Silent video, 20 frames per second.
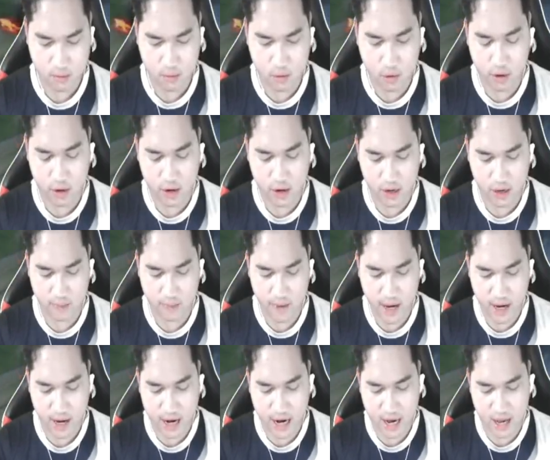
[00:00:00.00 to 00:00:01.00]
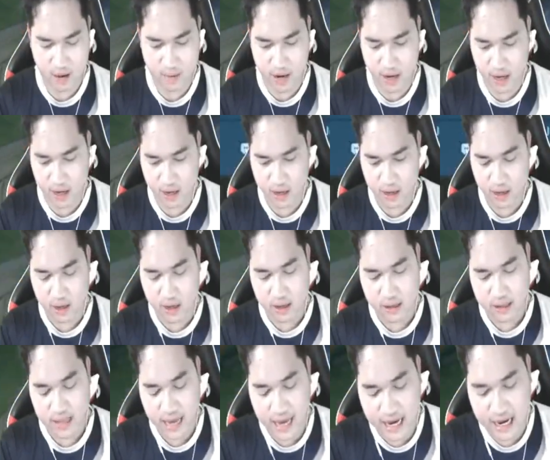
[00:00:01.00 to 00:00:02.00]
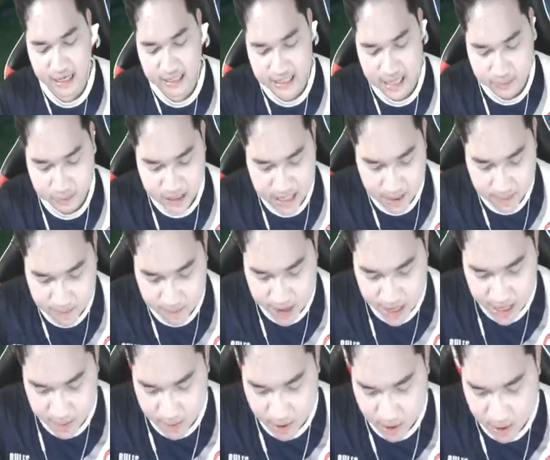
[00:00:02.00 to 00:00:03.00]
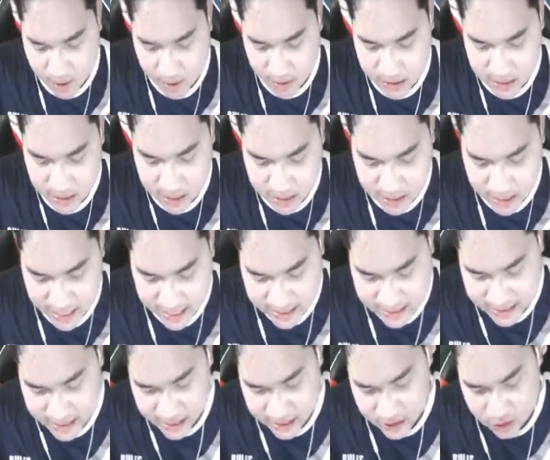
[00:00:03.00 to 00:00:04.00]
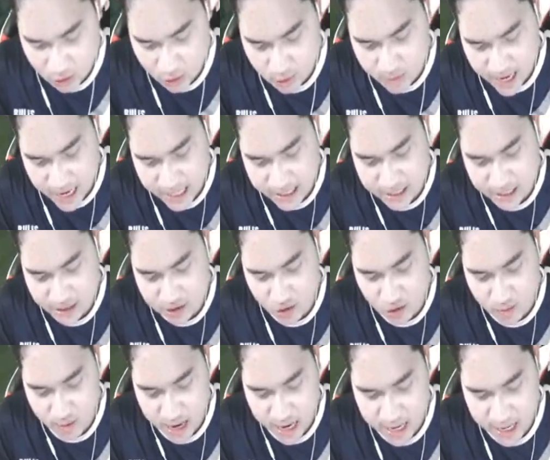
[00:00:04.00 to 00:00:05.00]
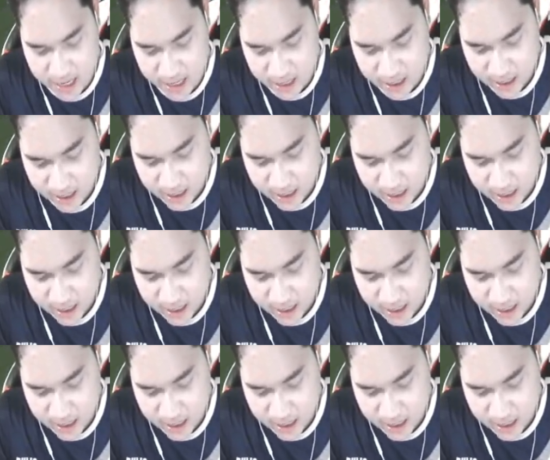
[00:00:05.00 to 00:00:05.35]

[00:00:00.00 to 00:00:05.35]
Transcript: bồi thì phải ở đại nhà bắn hai cái trăm trăm men bong trưng lên trưng trôi bay trưng trôi bay